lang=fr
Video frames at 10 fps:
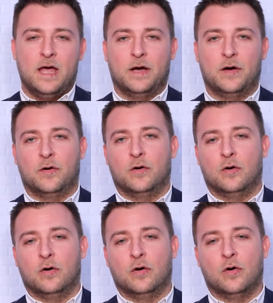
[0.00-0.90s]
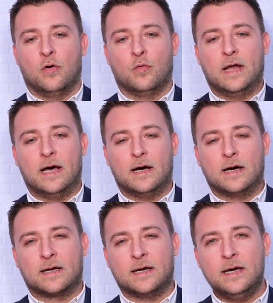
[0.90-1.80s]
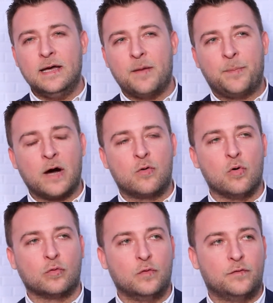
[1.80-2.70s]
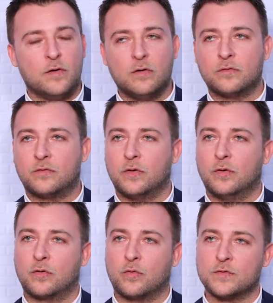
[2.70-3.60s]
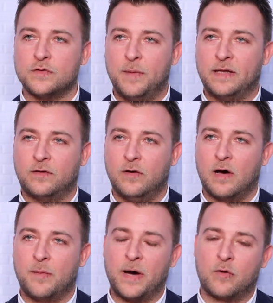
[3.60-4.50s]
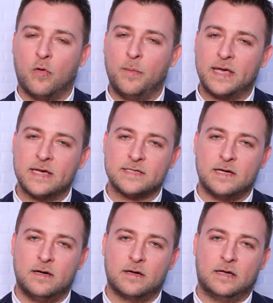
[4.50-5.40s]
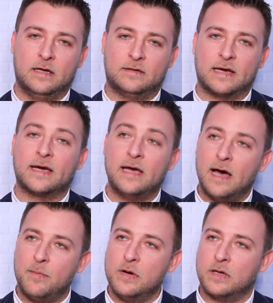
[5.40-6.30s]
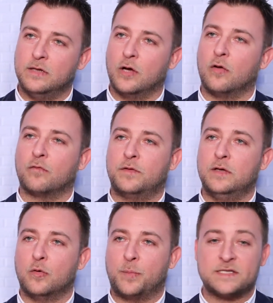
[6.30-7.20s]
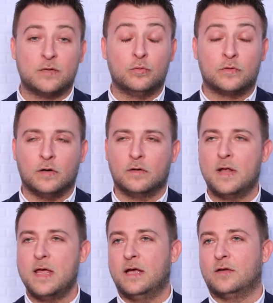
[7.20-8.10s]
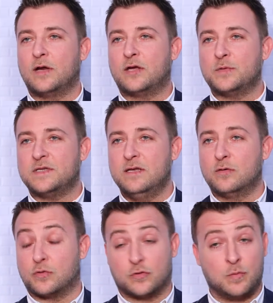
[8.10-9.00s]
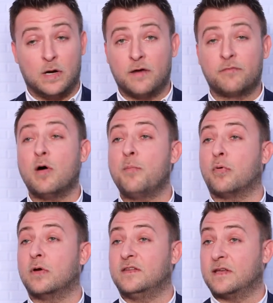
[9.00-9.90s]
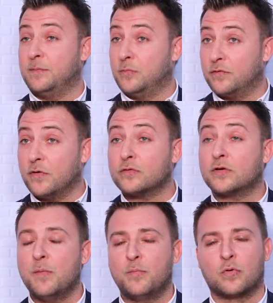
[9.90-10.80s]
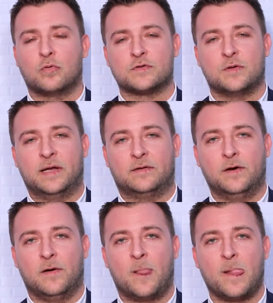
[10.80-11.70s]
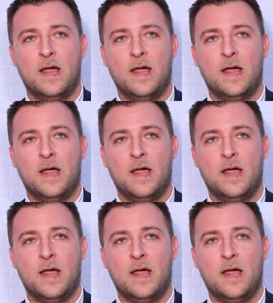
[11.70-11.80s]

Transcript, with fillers: Euh, on a créé un parcours de vente euh, consommateur, un parcours magasin qui est agréable, qui donne envie de passer du temps dans les cuisines, que ce soit à la fois pour les équipes de vente comme pour le consommateur,